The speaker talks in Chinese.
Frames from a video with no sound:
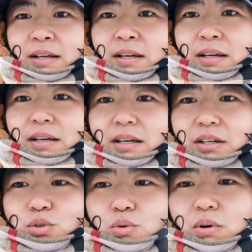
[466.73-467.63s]
呃，
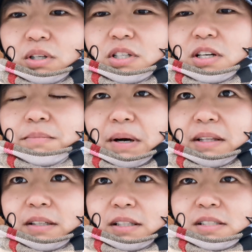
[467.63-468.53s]
如果日
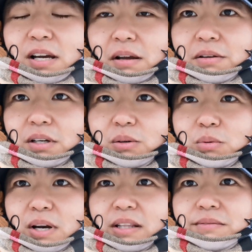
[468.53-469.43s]
本呢参与到乌
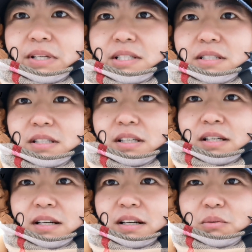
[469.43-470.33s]
克兰的危机
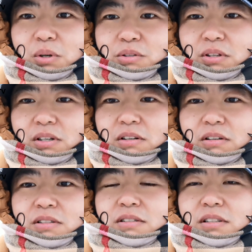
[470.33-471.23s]
啊，我觉得俄
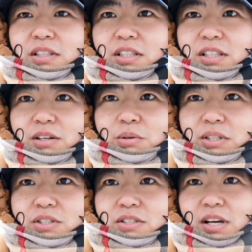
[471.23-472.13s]
罗斯一定会
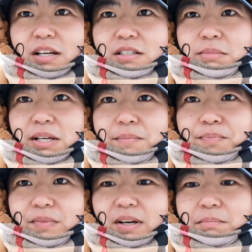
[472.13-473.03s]
制裁日本
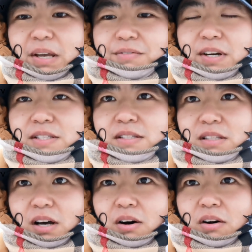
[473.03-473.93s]
啊，北方四
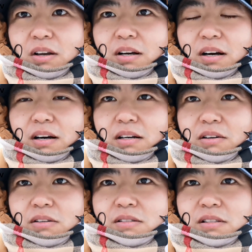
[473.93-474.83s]
岛。俄
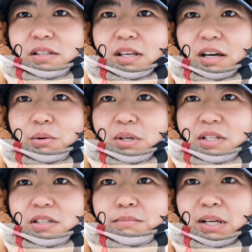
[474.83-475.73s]
罗斯也会
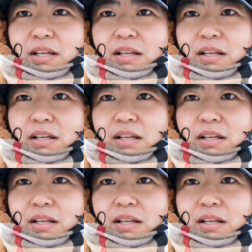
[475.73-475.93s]
向日本